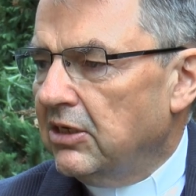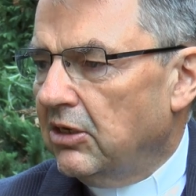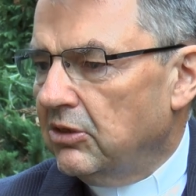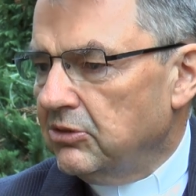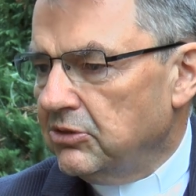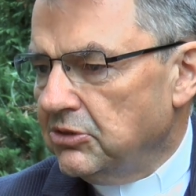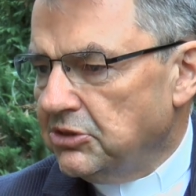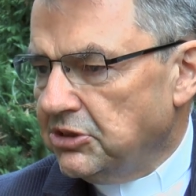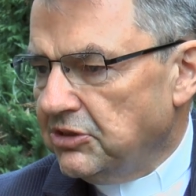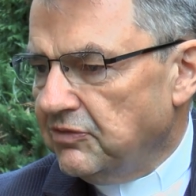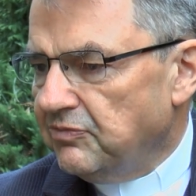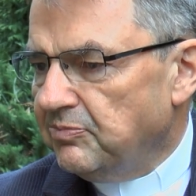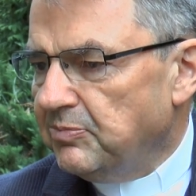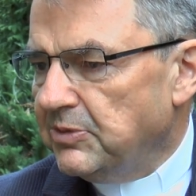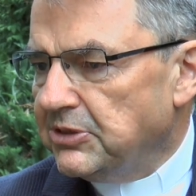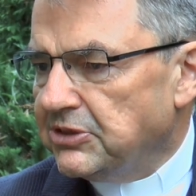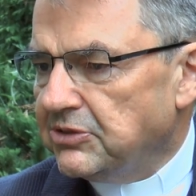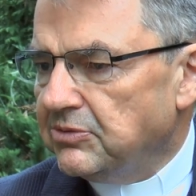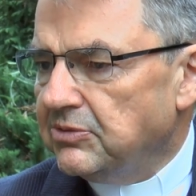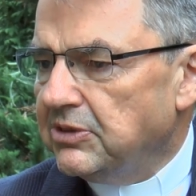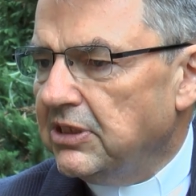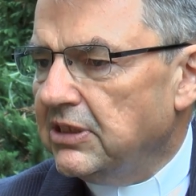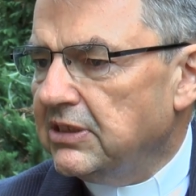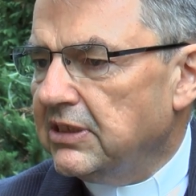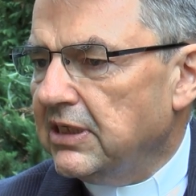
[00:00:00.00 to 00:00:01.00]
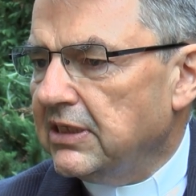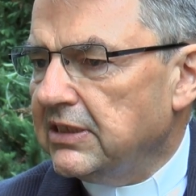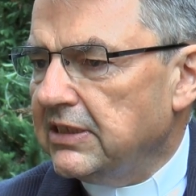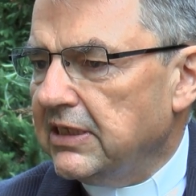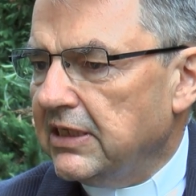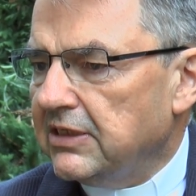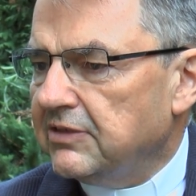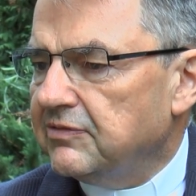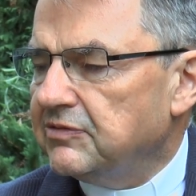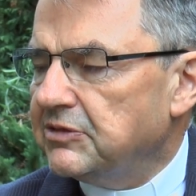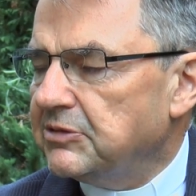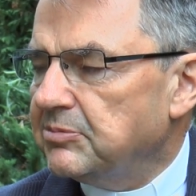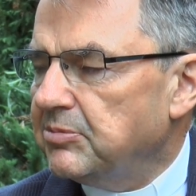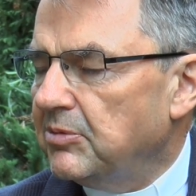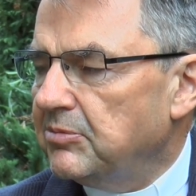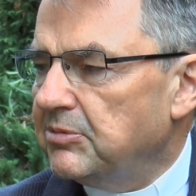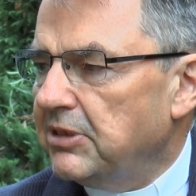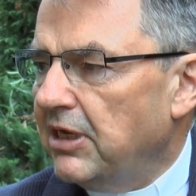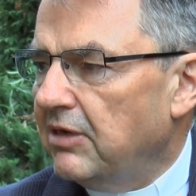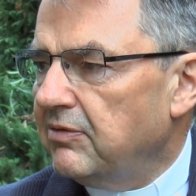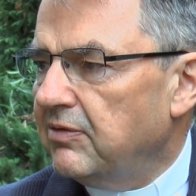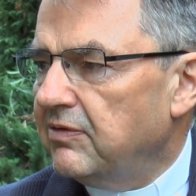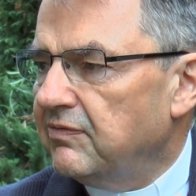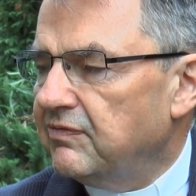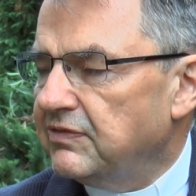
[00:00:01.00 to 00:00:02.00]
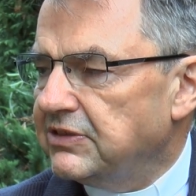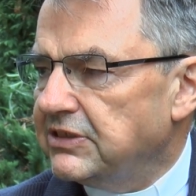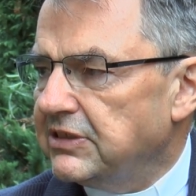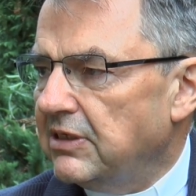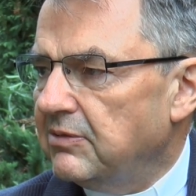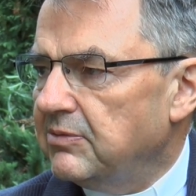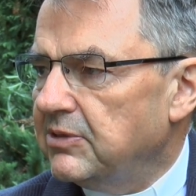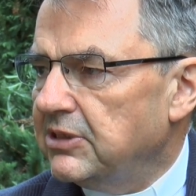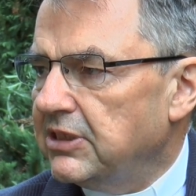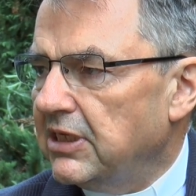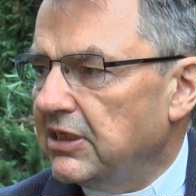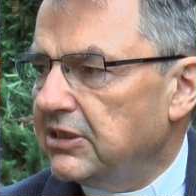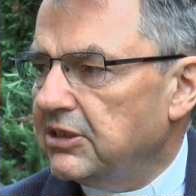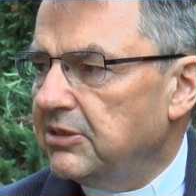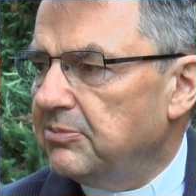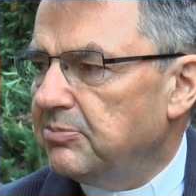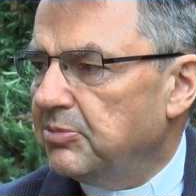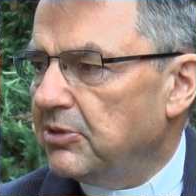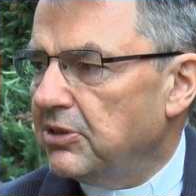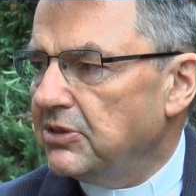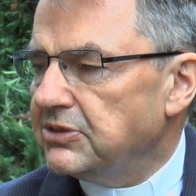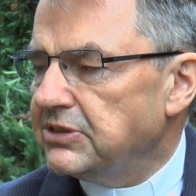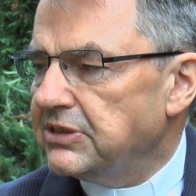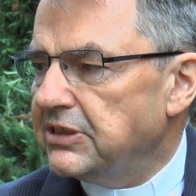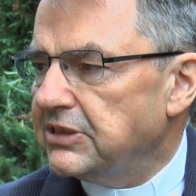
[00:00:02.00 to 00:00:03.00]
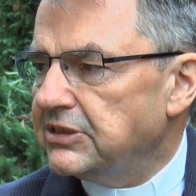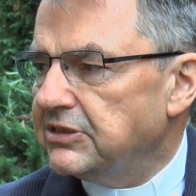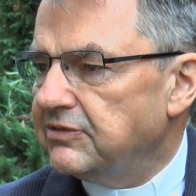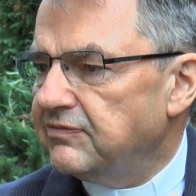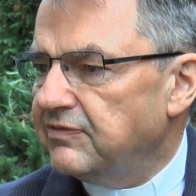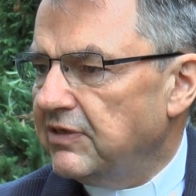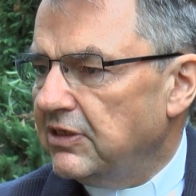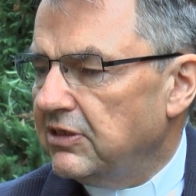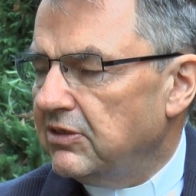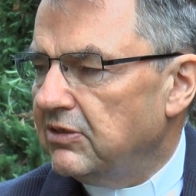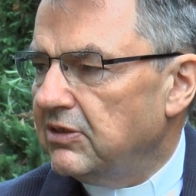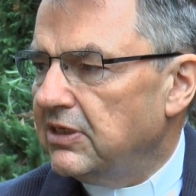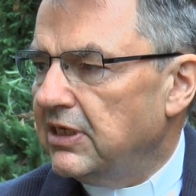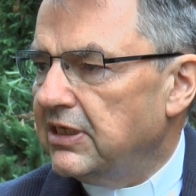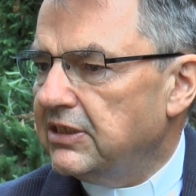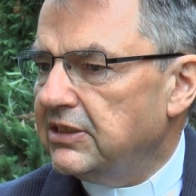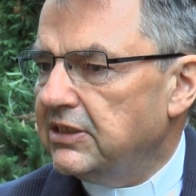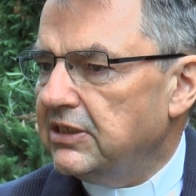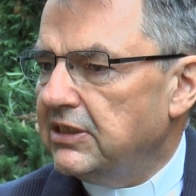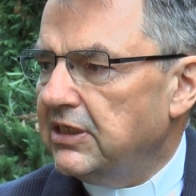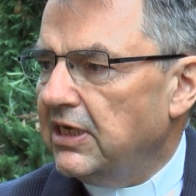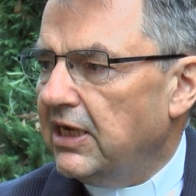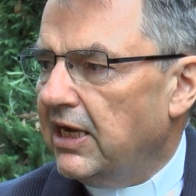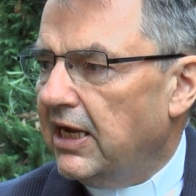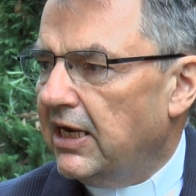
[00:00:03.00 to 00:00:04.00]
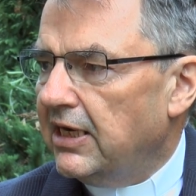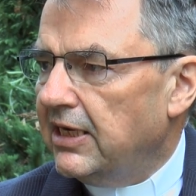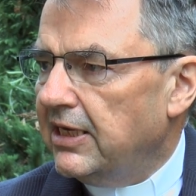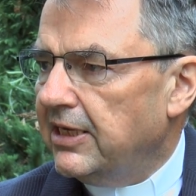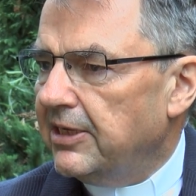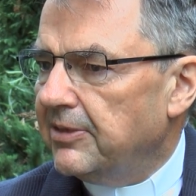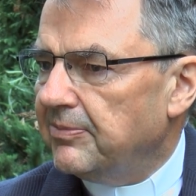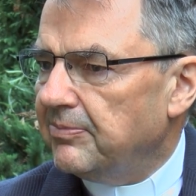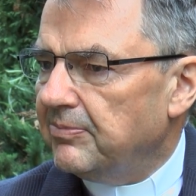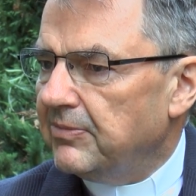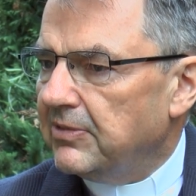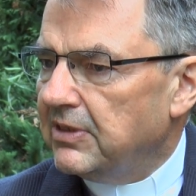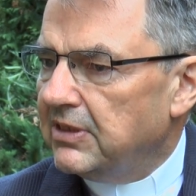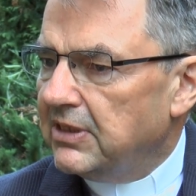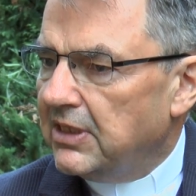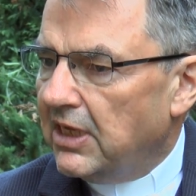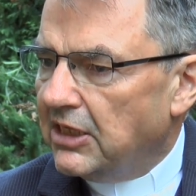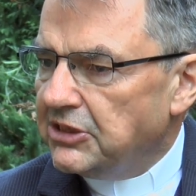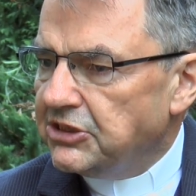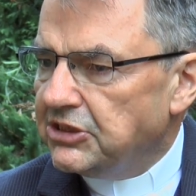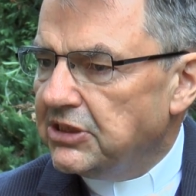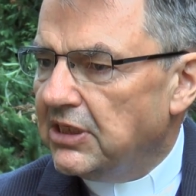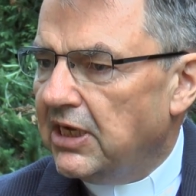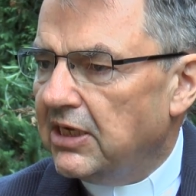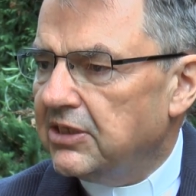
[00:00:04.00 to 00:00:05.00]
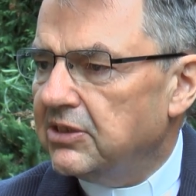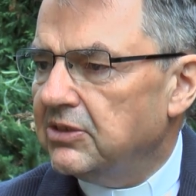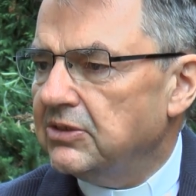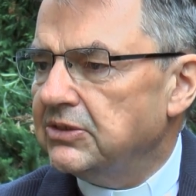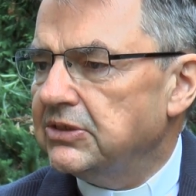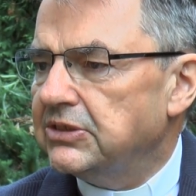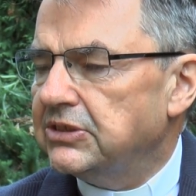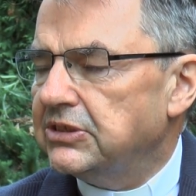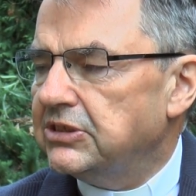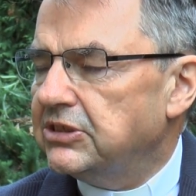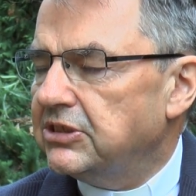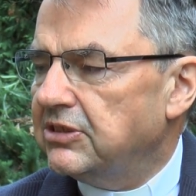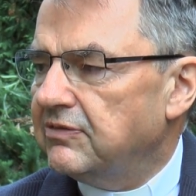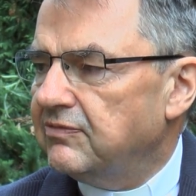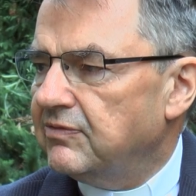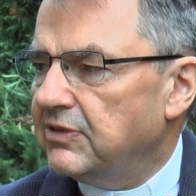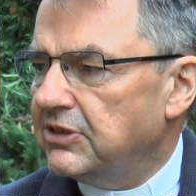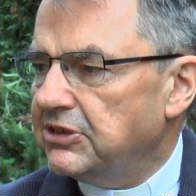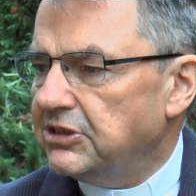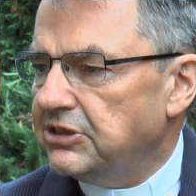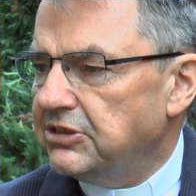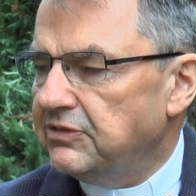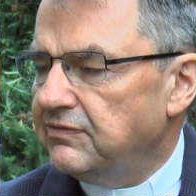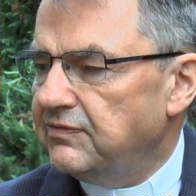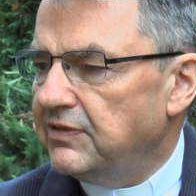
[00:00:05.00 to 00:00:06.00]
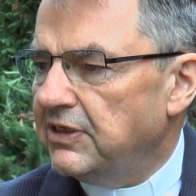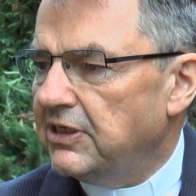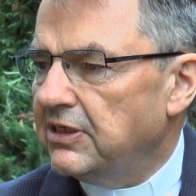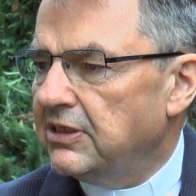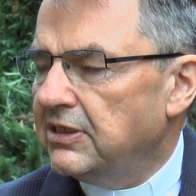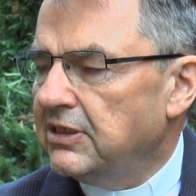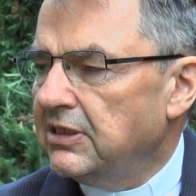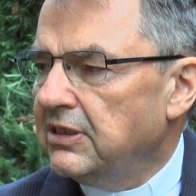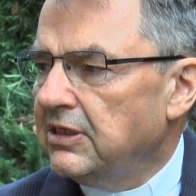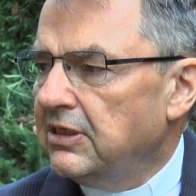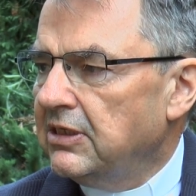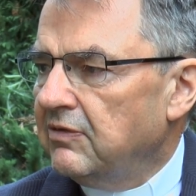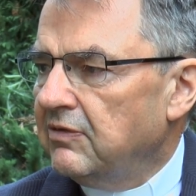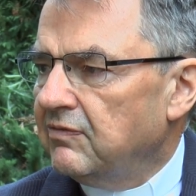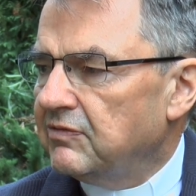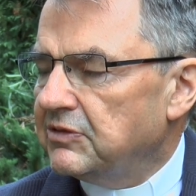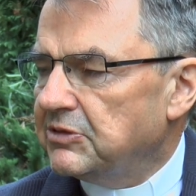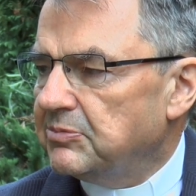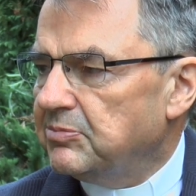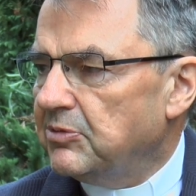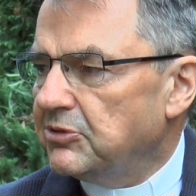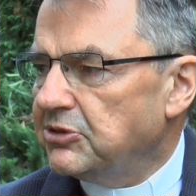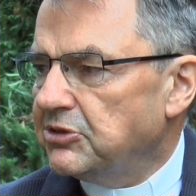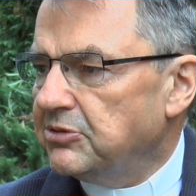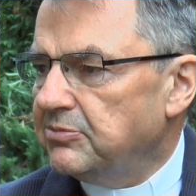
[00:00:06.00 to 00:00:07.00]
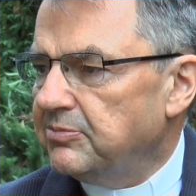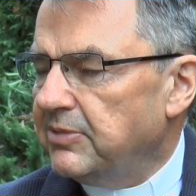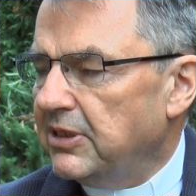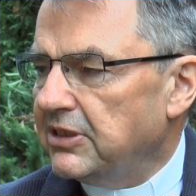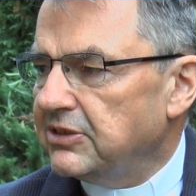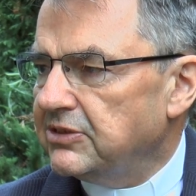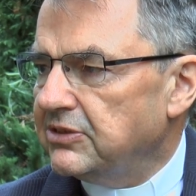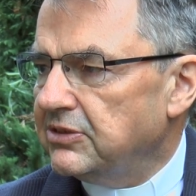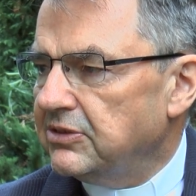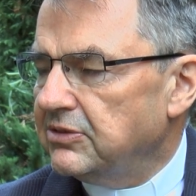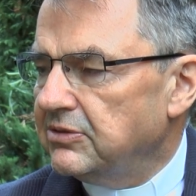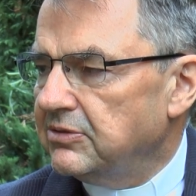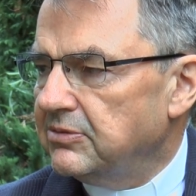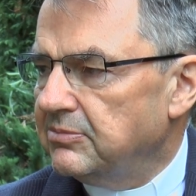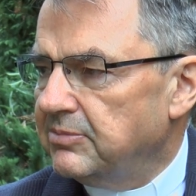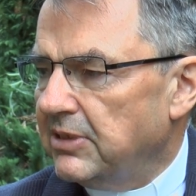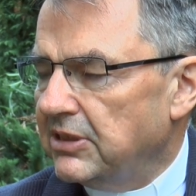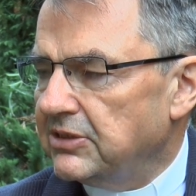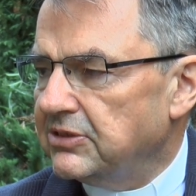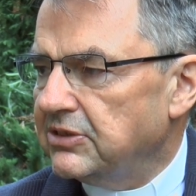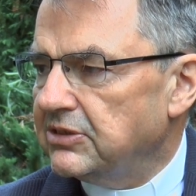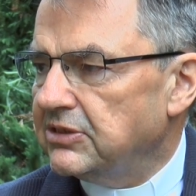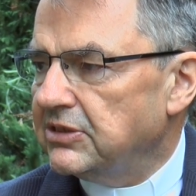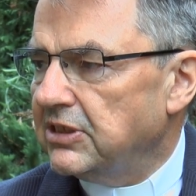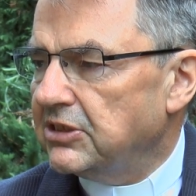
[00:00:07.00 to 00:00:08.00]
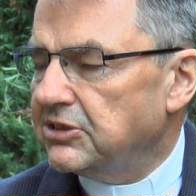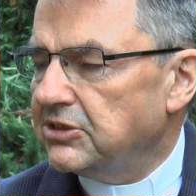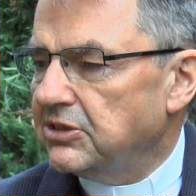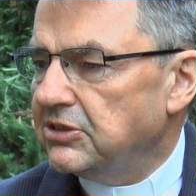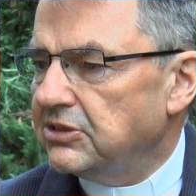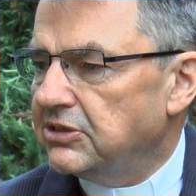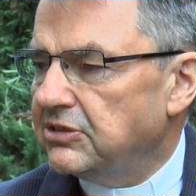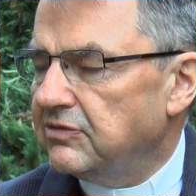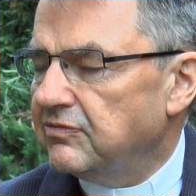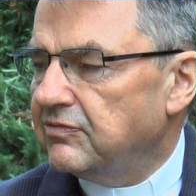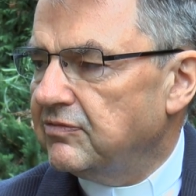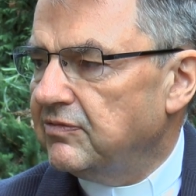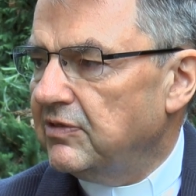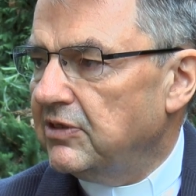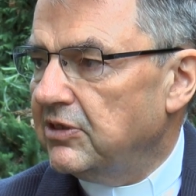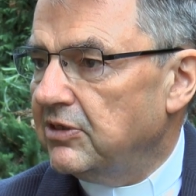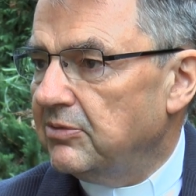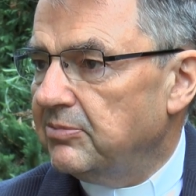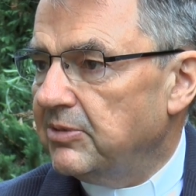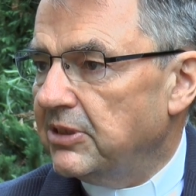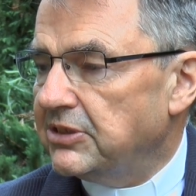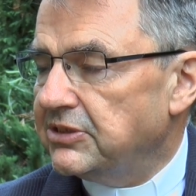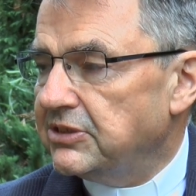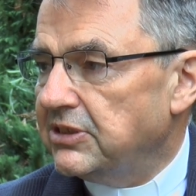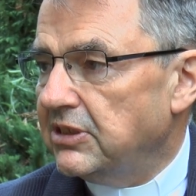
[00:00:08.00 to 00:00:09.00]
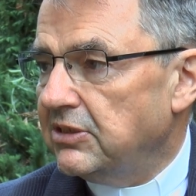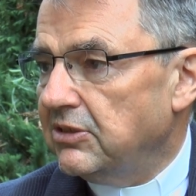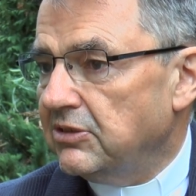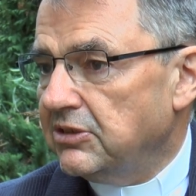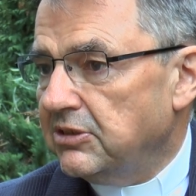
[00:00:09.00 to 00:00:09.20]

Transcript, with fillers: Ono się wpisuje, tak jak wspomniałem, w cały taki proces wieloletni, ale nasilający się właściwie w sposób bardzo, bardzo znaczący w chwili obecnej.